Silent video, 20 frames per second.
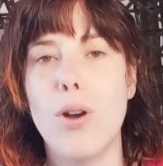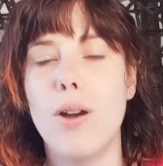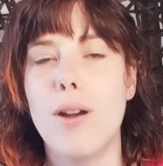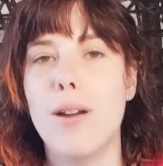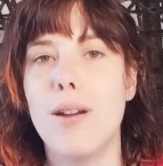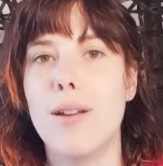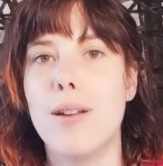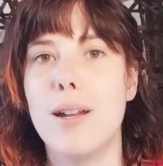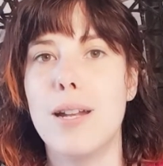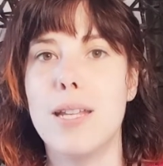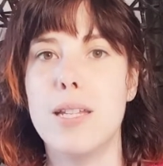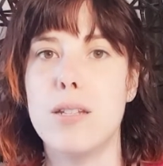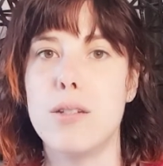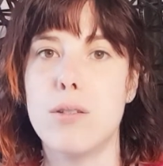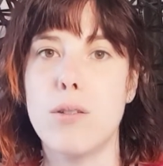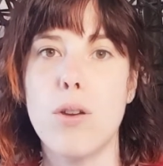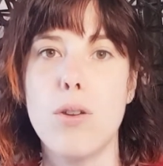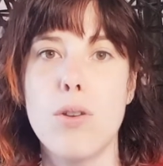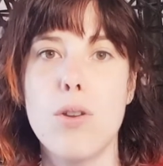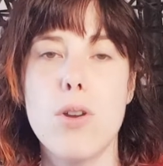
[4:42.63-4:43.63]
Euh, les
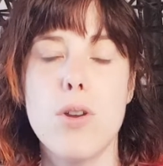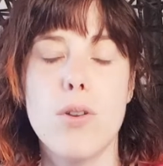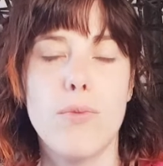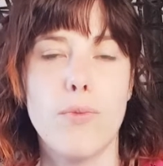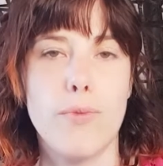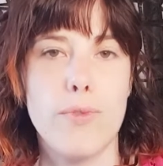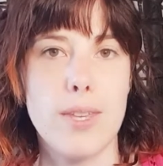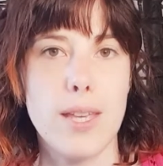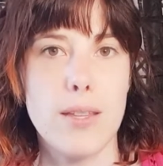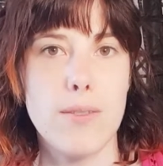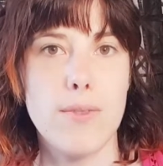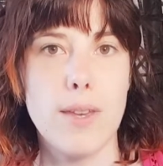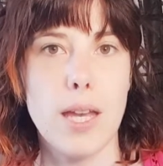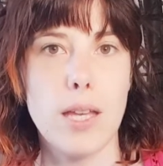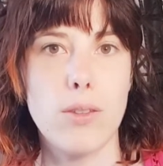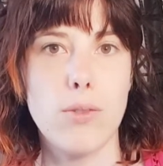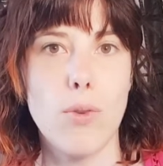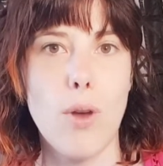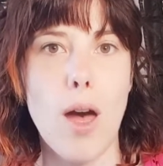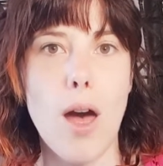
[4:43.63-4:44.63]
gens viennent
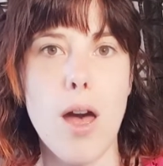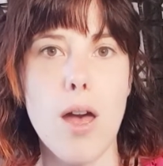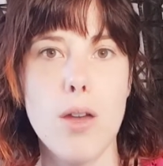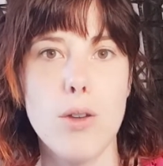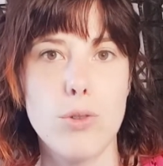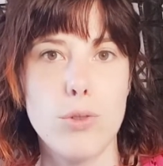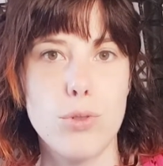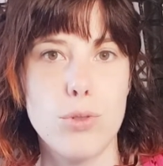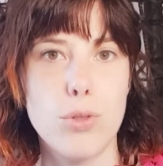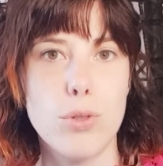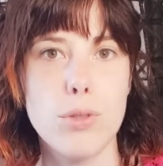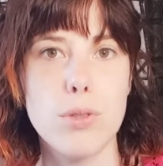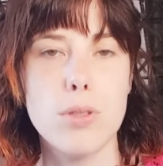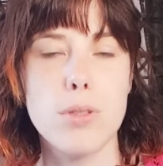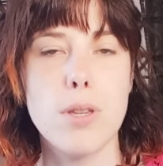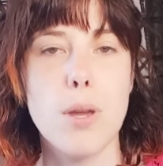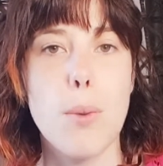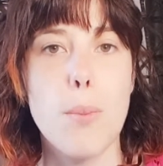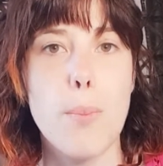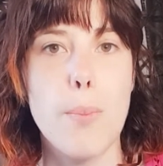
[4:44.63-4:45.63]
vers toi
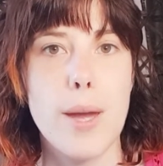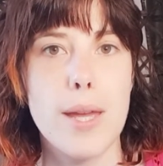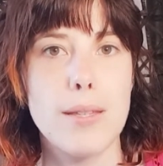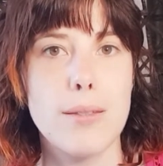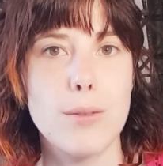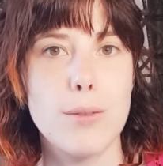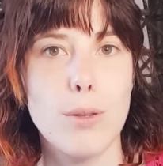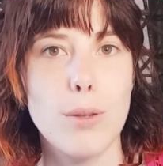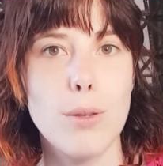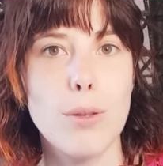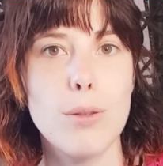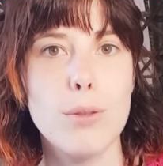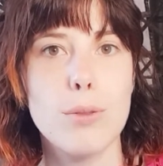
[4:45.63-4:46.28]
juste parce que